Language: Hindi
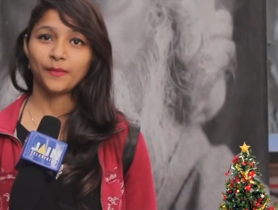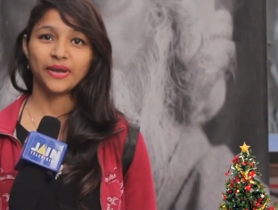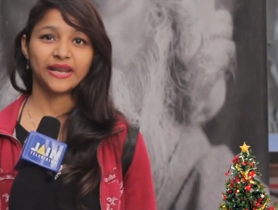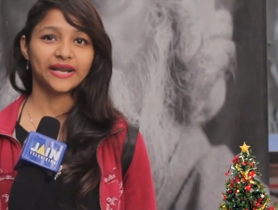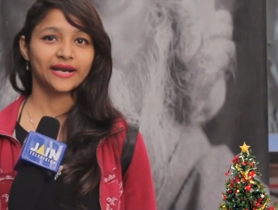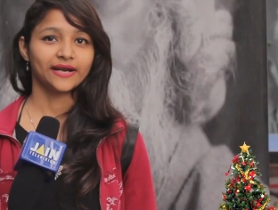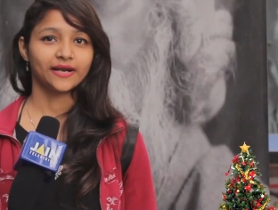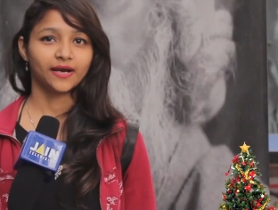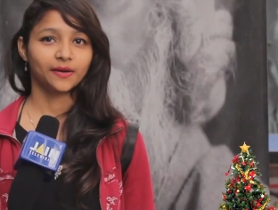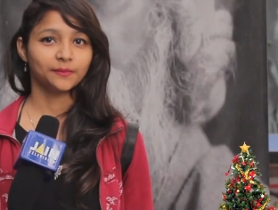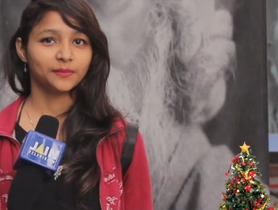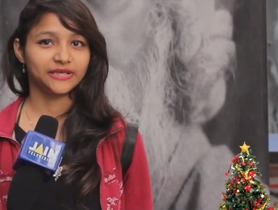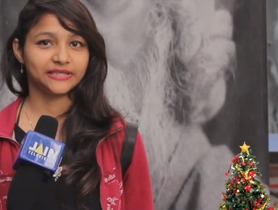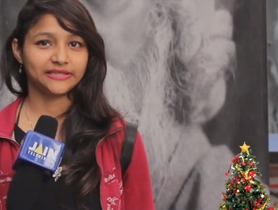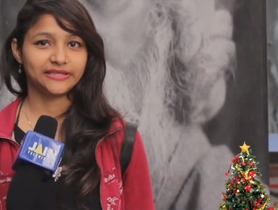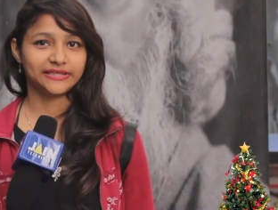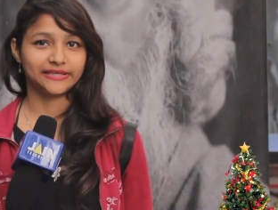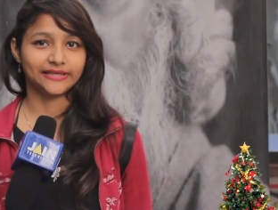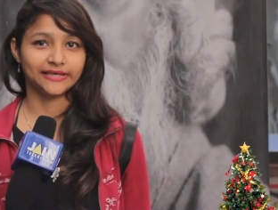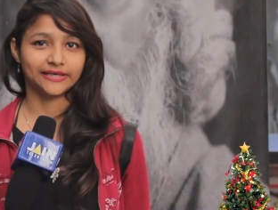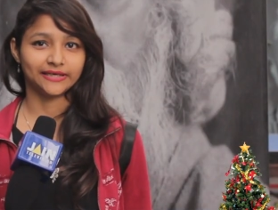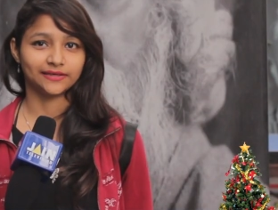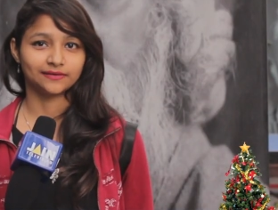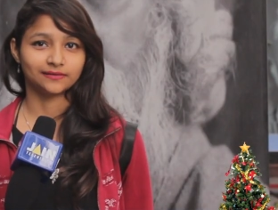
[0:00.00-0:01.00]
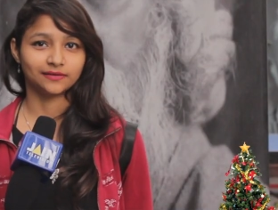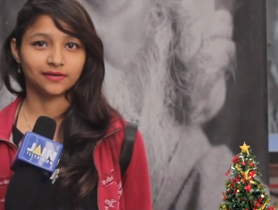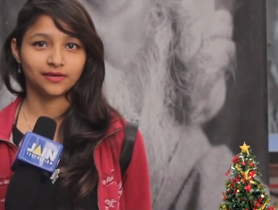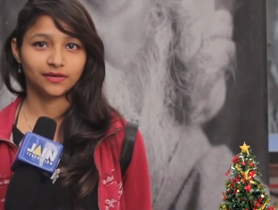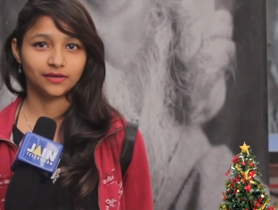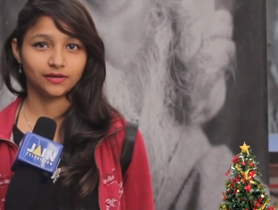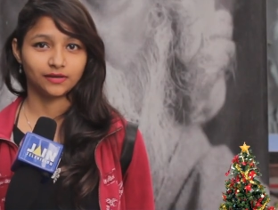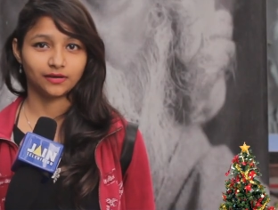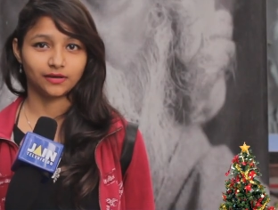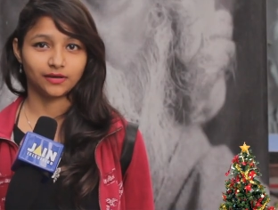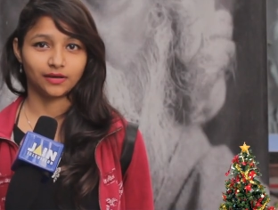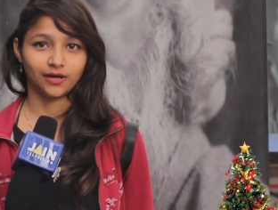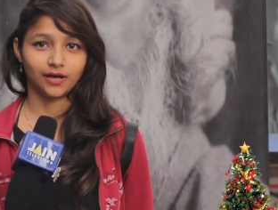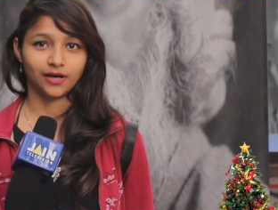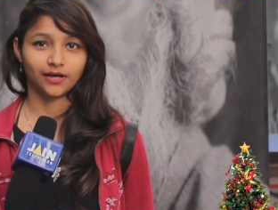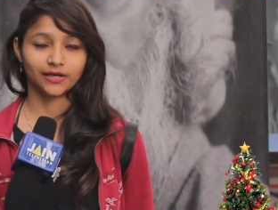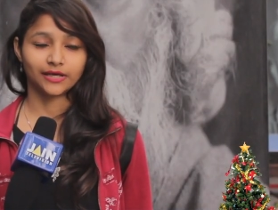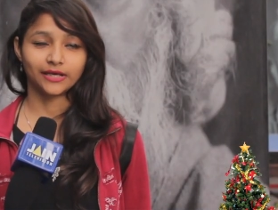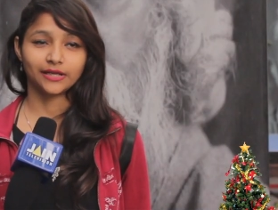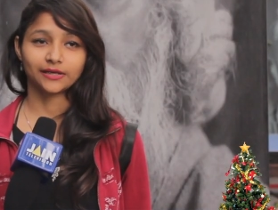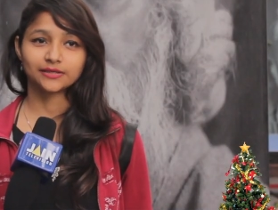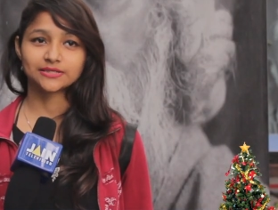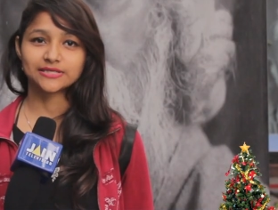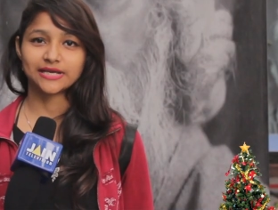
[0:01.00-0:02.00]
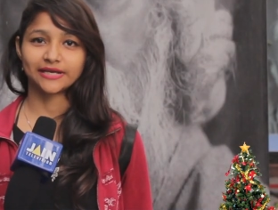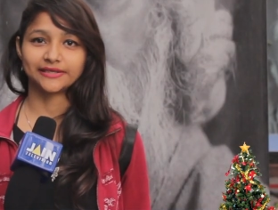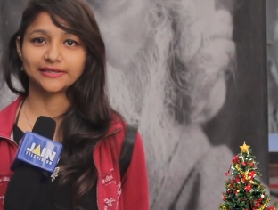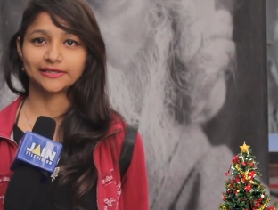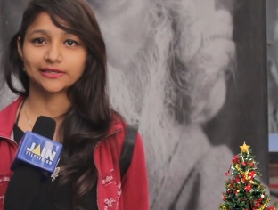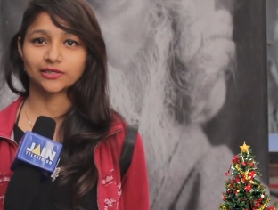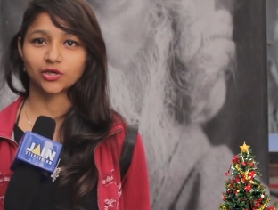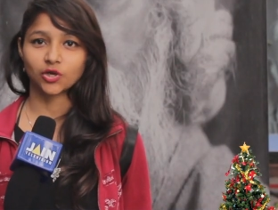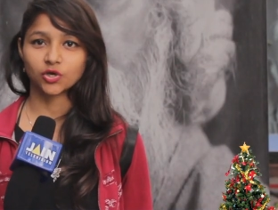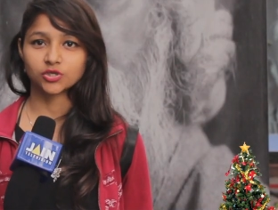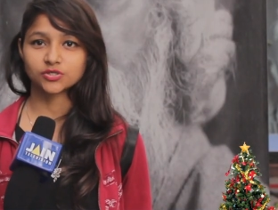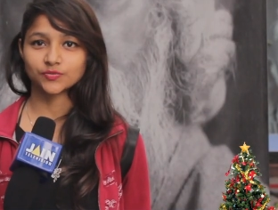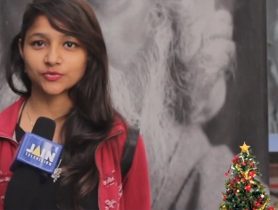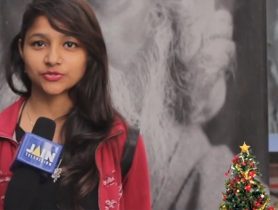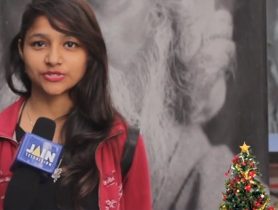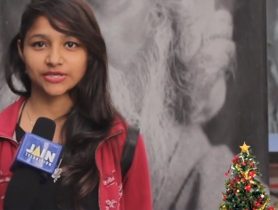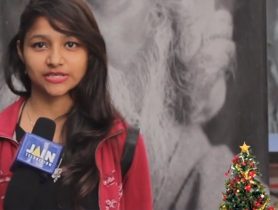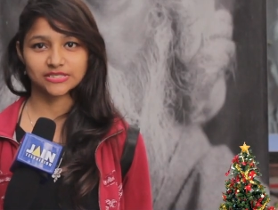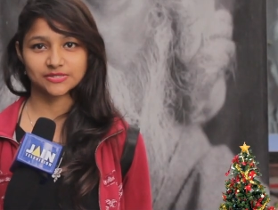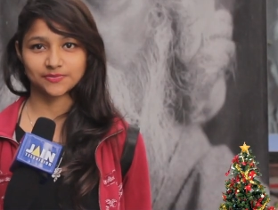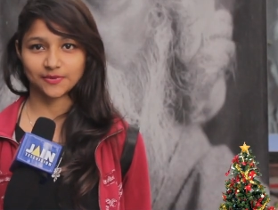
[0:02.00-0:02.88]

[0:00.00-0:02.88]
मेरा नाम निधि है अगर सेंटा क्लॉज मुझे